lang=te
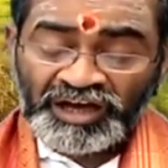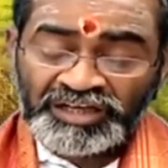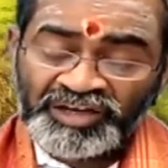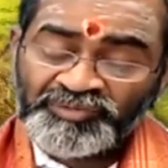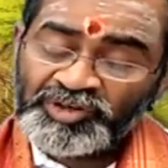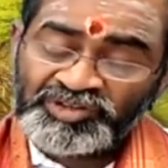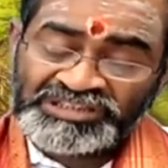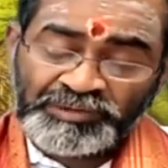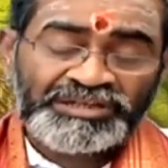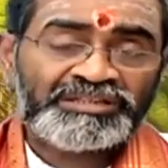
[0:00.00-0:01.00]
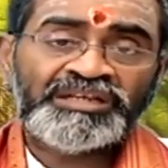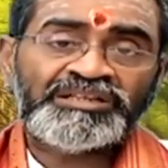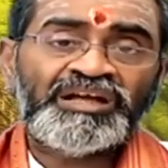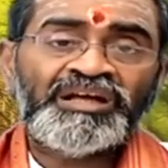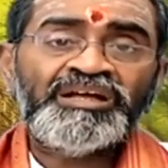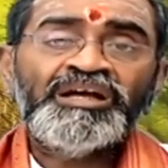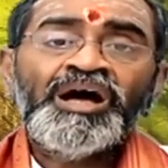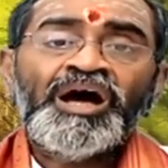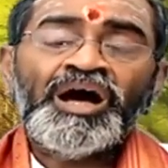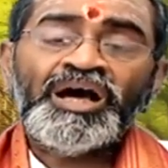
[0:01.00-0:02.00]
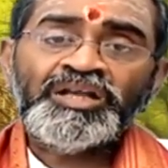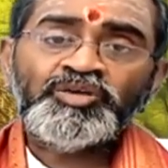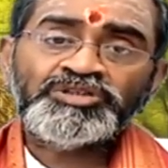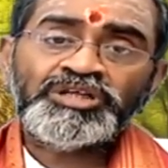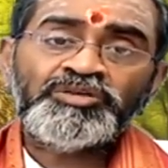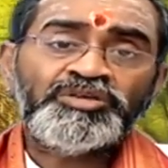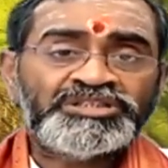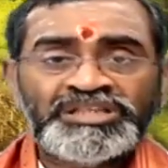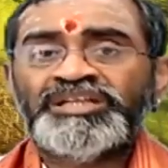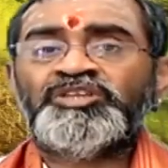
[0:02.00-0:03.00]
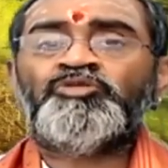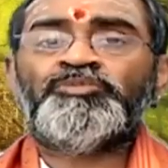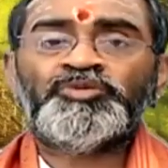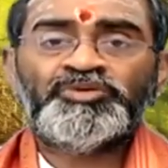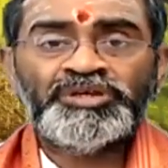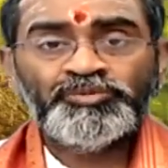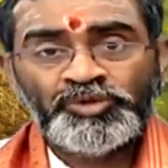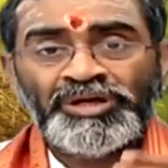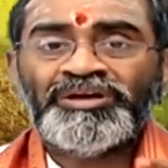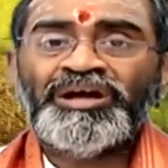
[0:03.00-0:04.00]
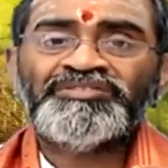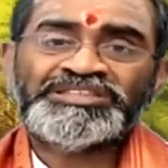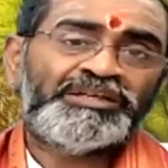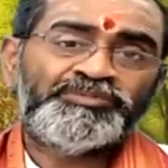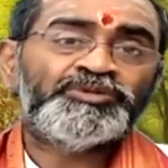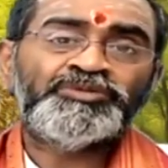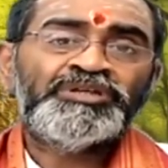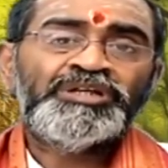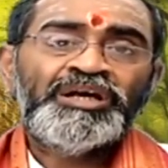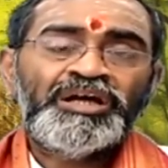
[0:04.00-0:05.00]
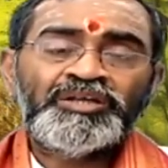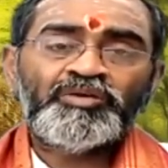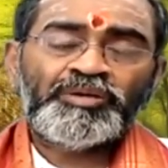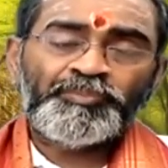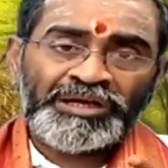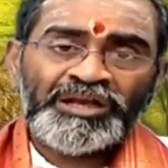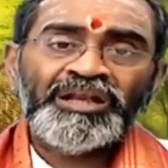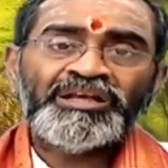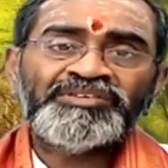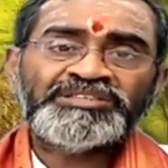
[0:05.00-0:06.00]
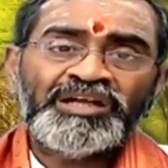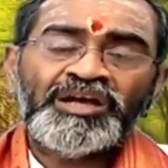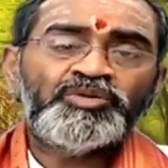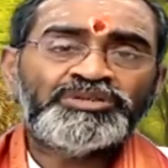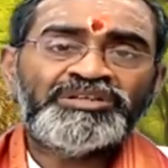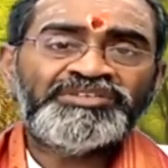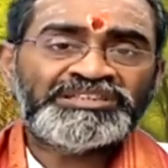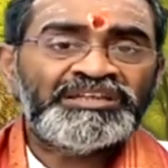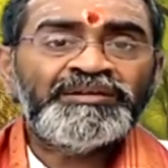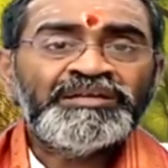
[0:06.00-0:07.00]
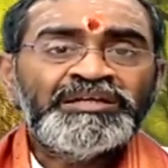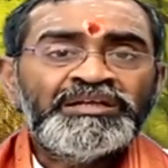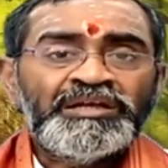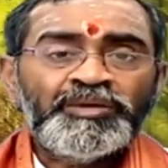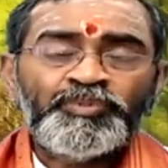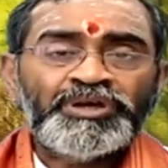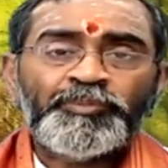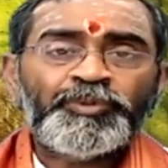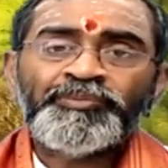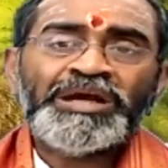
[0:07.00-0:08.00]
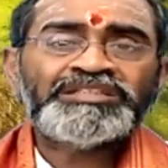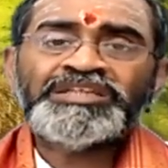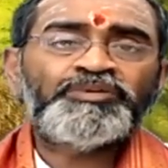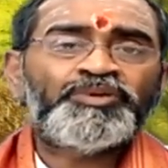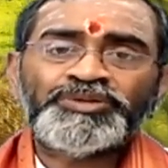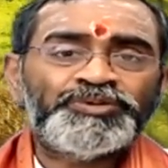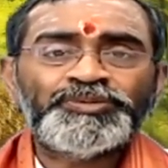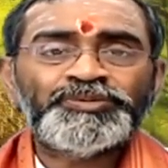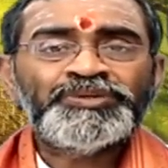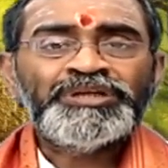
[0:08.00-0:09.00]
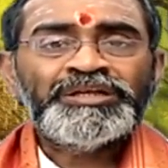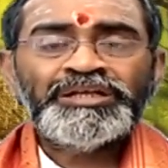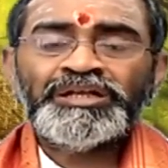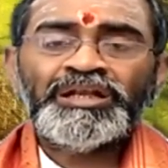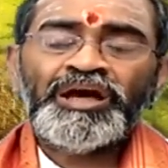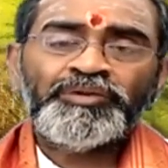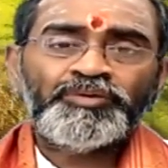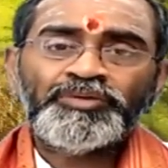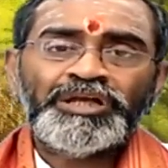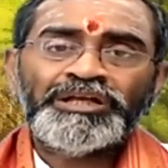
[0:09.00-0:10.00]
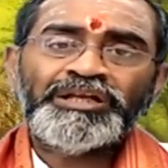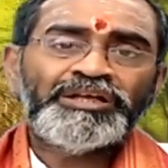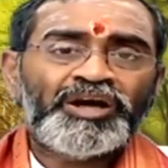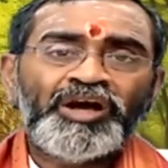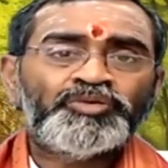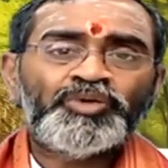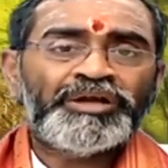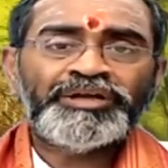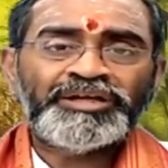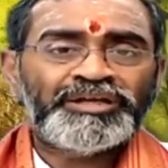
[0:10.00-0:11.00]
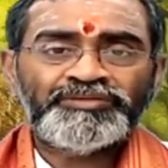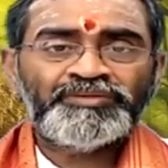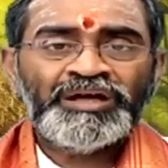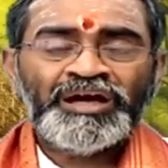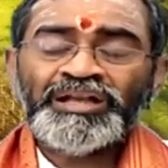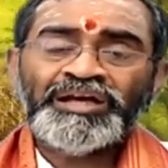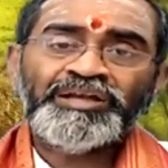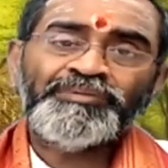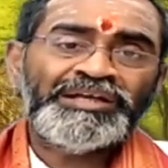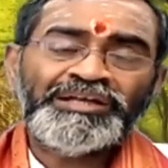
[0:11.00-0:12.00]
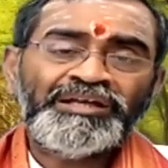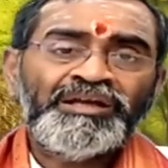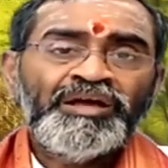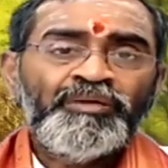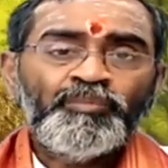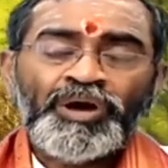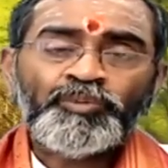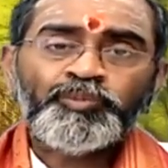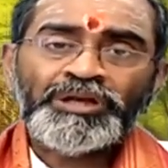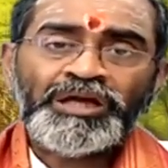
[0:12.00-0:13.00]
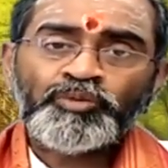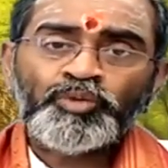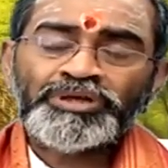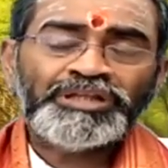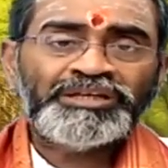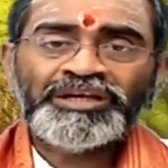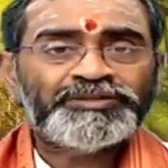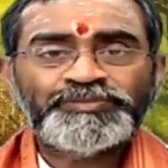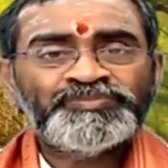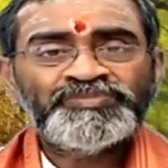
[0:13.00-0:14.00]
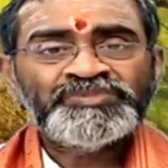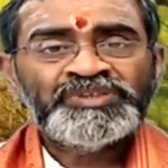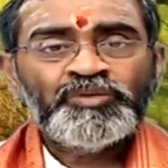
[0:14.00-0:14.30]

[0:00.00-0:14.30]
కార్యములో సమర్థత ఆలోచనలో స్థిరత్వము ఈ మూడు అవసరము అందుకు ఒక ప్రణాళిక వేసిన ఆలోచన వేసిన ఎప్పటికప్పుడు మార్చేయకూడదు నిన్న అలా అనుకున్నాను కానీ కాదు అనడం కాదు అలాగని మళ్ళీ మార్పు లేకూడదని కాదు